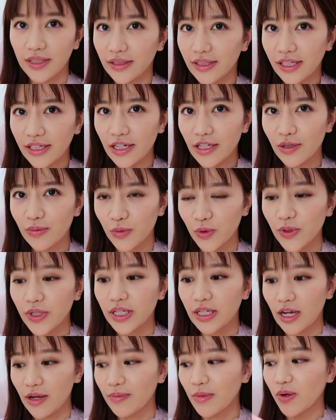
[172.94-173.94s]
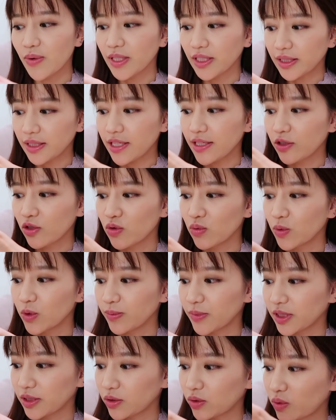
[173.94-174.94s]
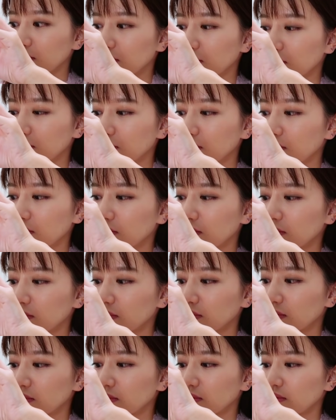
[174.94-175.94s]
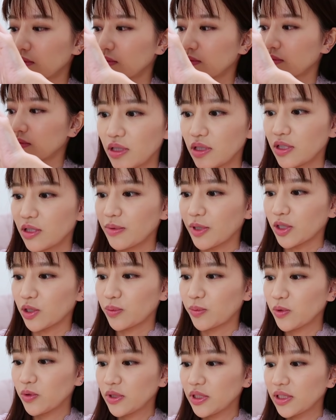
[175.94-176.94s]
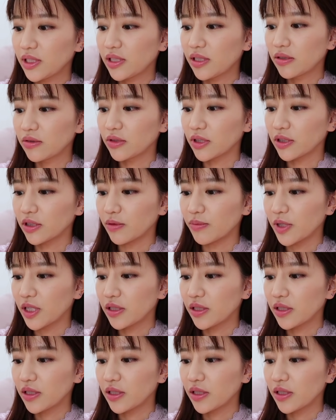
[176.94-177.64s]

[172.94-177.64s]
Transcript: 水だけでもう一回回したいと思います。だからスポンジでかくなって